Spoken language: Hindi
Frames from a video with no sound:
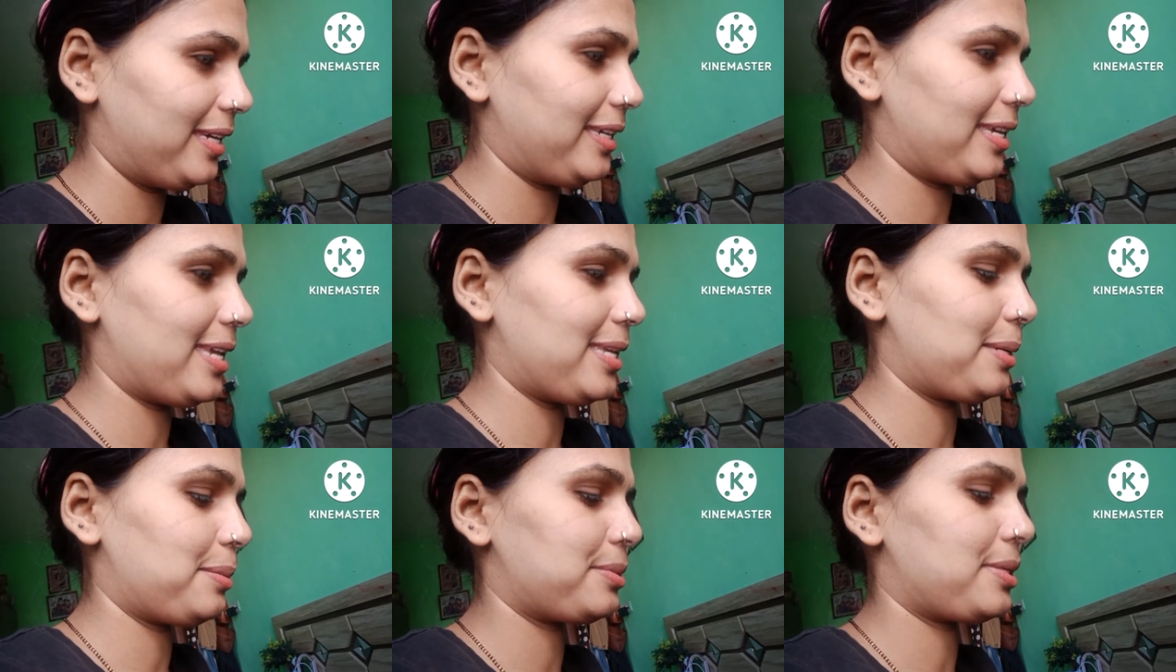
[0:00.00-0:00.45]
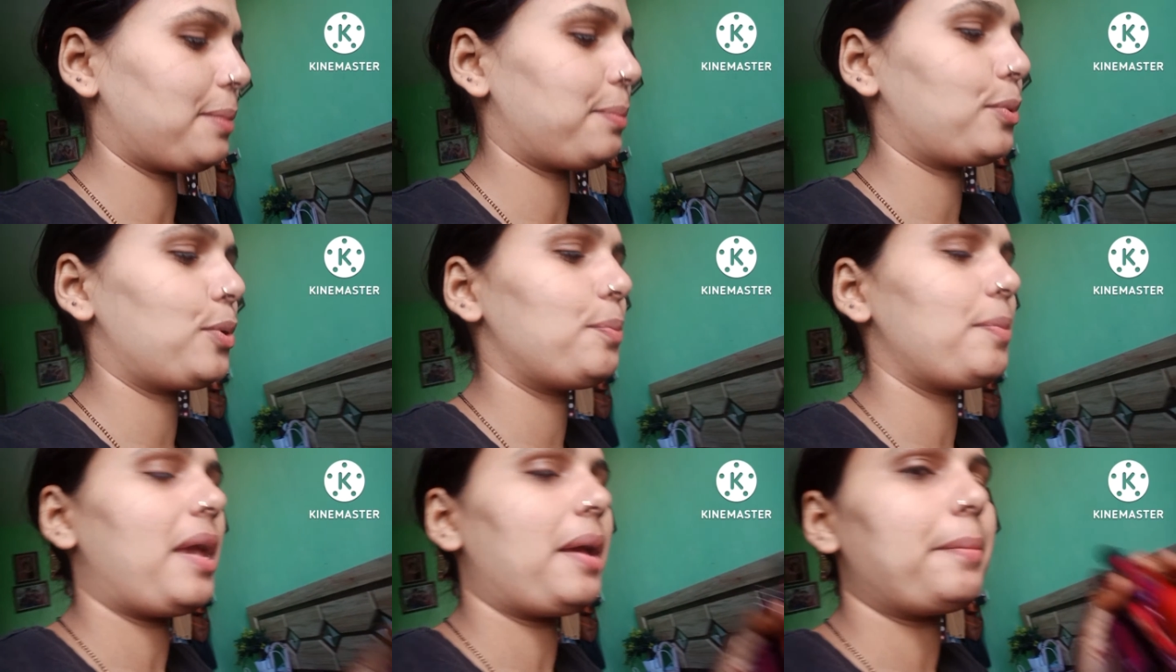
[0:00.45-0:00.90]
ये सब
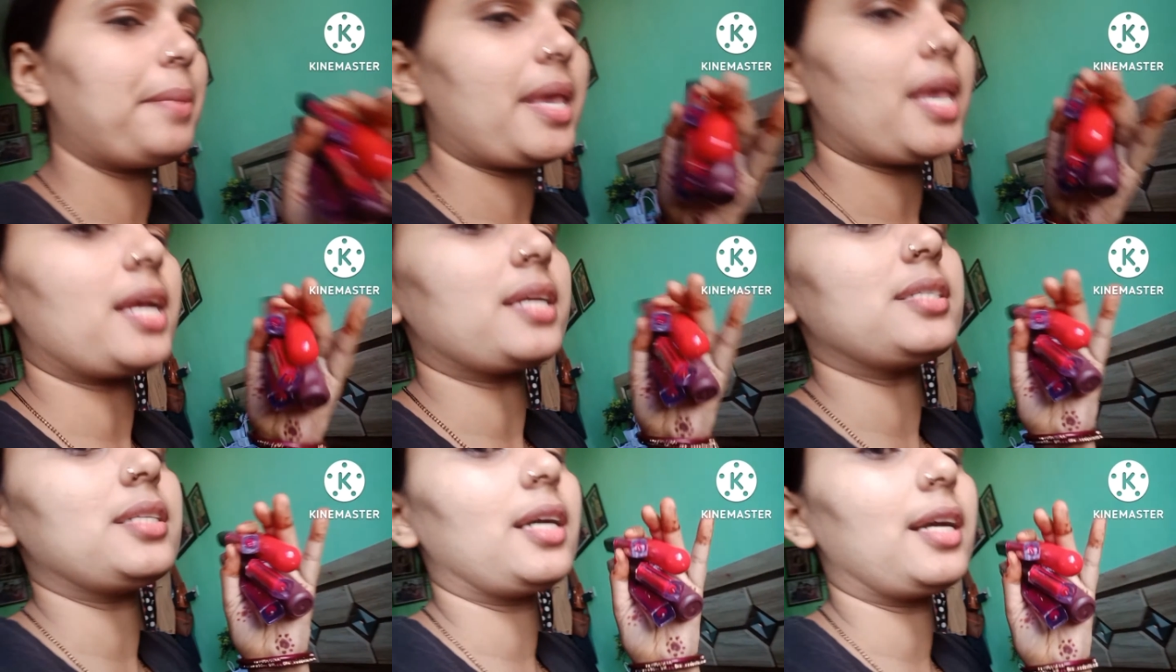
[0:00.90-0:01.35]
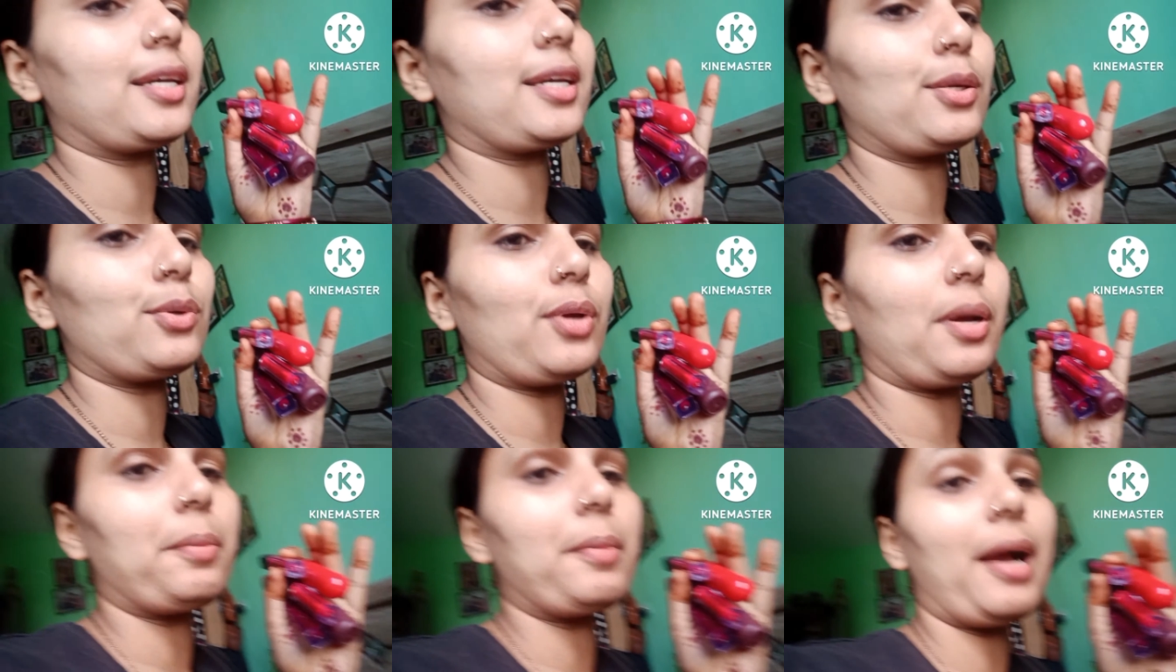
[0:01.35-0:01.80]
सबको मैं अब एक जगह
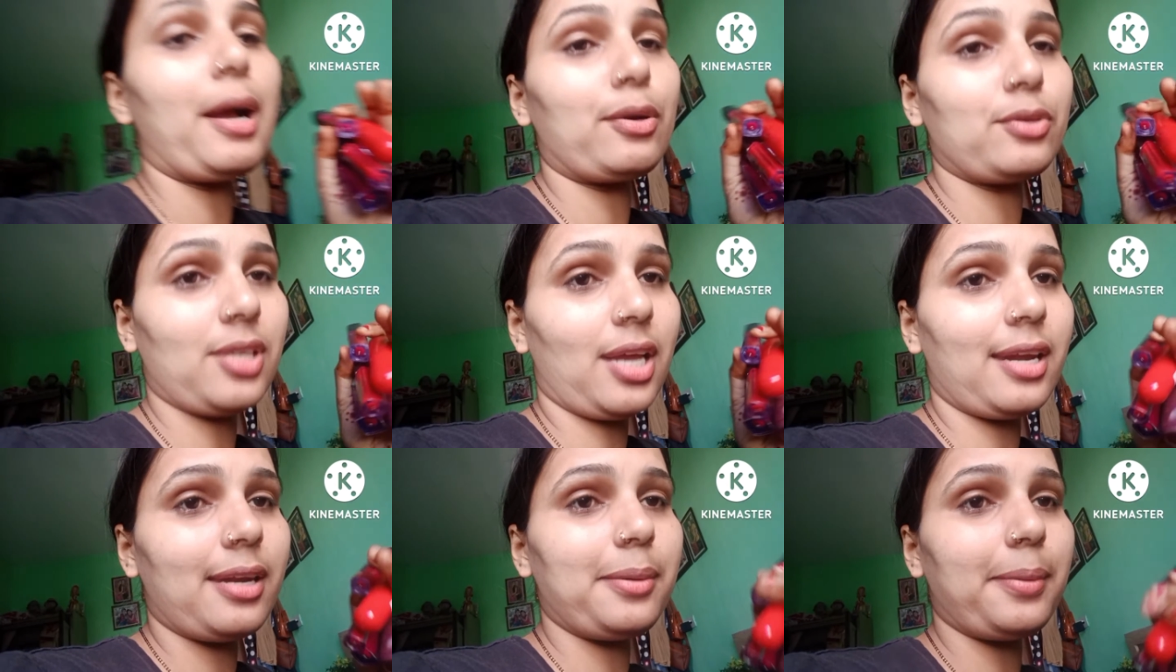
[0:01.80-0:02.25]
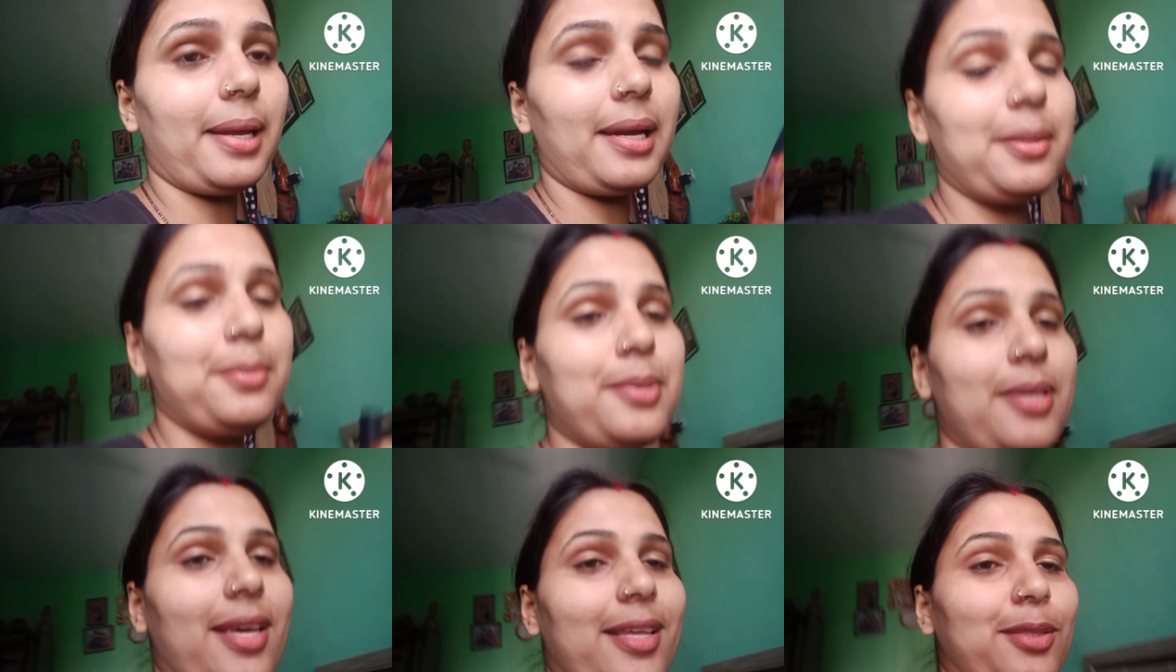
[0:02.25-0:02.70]
क्योंकि अब गांव जाने
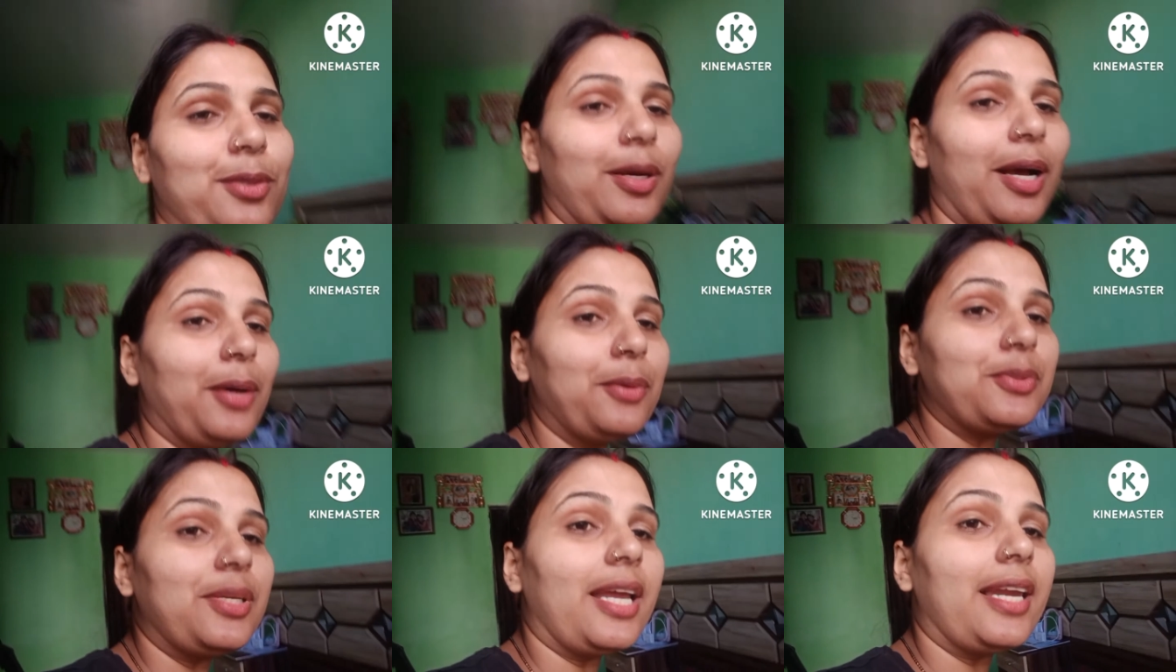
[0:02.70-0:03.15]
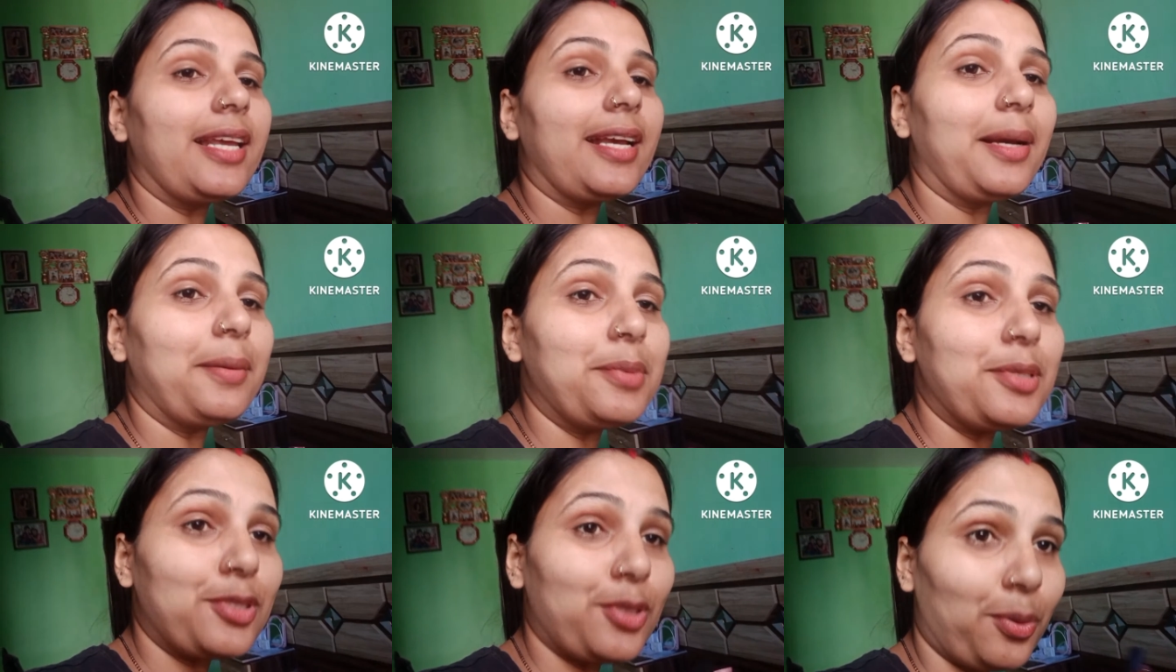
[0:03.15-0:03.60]
वाले भी है तो गांव जाने
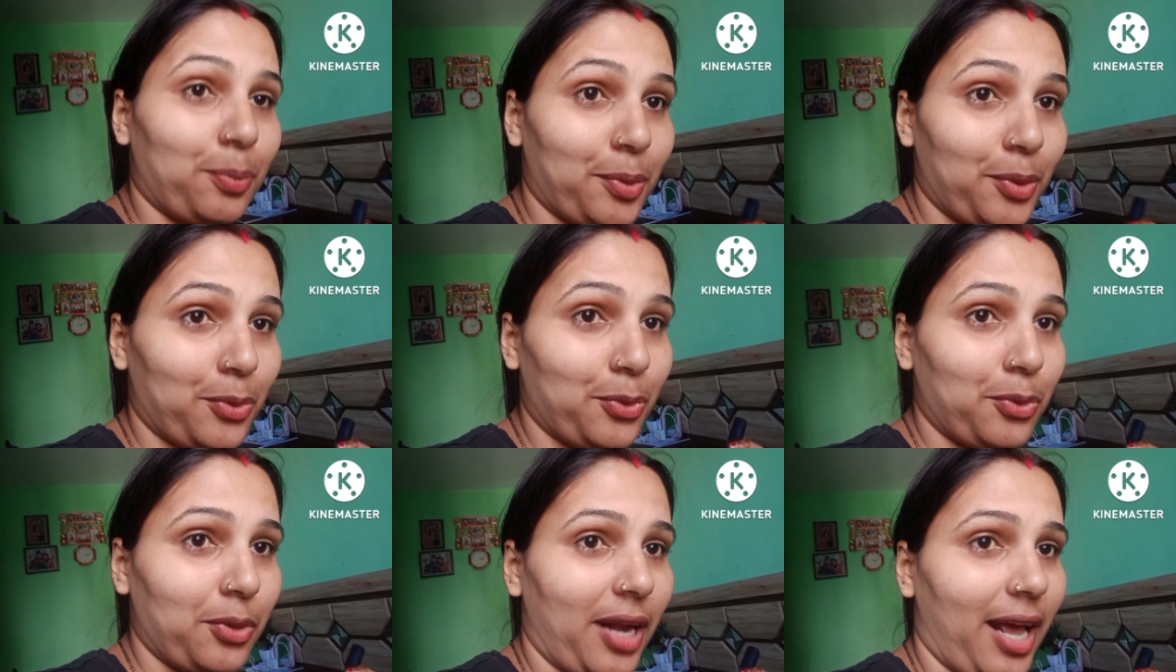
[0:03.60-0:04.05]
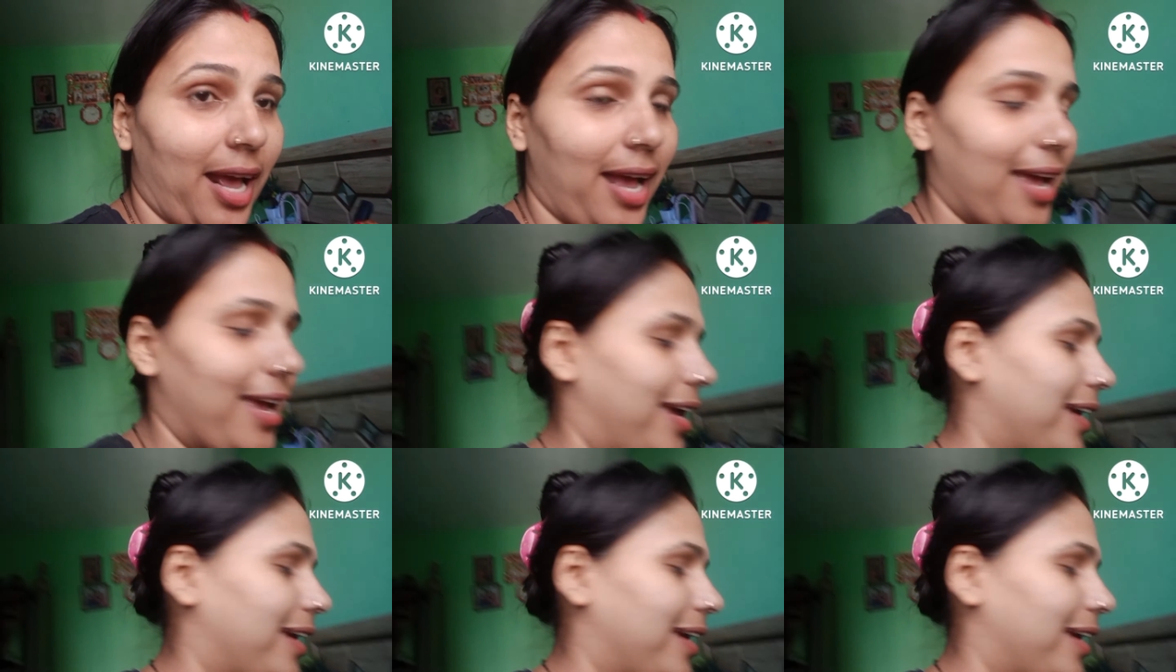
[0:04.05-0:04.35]
का भी शॉपिंग हो रहा